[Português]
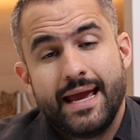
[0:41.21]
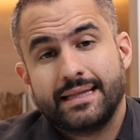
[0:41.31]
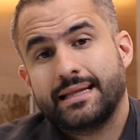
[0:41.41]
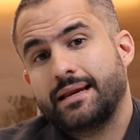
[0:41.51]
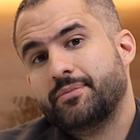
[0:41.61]

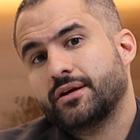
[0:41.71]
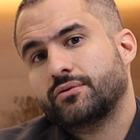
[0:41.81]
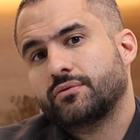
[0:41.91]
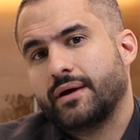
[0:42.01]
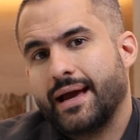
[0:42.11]
Queda da
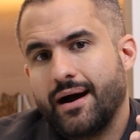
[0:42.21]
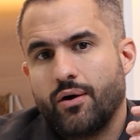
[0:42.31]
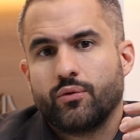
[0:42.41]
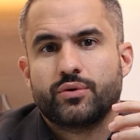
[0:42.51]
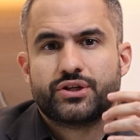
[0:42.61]
libido é
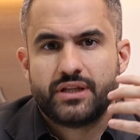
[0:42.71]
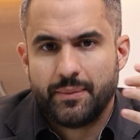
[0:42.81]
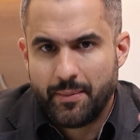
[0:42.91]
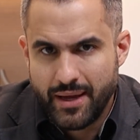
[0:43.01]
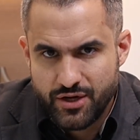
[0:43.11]
algo
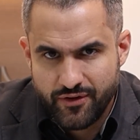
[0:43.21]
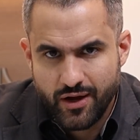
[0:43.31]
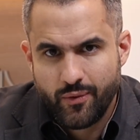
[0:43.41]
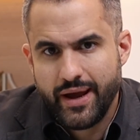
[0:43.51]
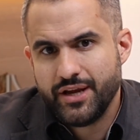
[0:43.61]
extremamente
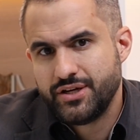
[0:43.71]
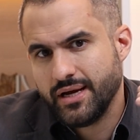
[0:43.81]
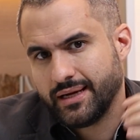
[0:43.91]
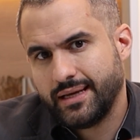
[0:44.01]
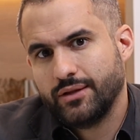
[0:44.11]

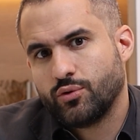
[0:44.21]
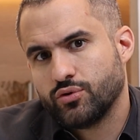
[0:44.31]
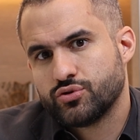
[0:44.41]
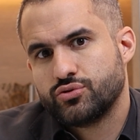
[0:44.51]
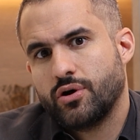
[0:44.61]
frequente aqui no
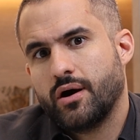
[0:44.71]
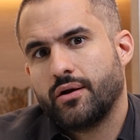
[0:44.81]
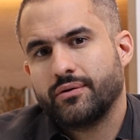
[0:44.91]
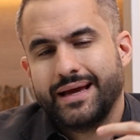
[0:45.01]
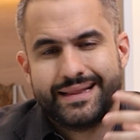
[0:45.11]

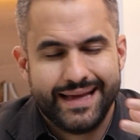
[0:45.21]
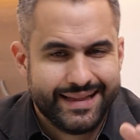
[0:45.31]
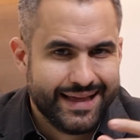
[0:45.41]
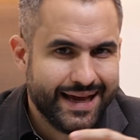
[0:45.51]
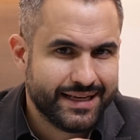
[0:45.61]
consultório, na
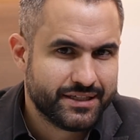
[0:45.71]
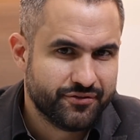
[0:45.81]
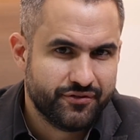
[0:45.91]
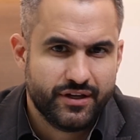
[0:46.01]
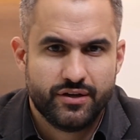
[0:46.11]

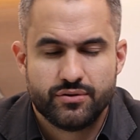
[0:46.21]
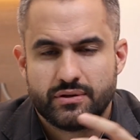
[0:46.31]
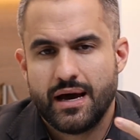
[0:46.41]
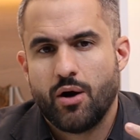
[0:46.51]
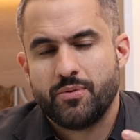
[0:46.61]
internet, vídeo e
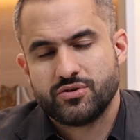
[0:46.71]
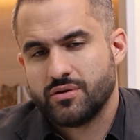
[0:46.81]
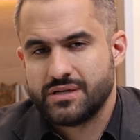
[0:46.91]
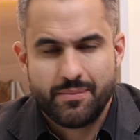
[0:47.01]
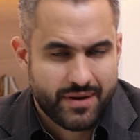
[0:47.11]
tal, o
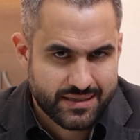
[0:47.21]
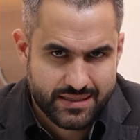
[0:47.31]
pessoal sempre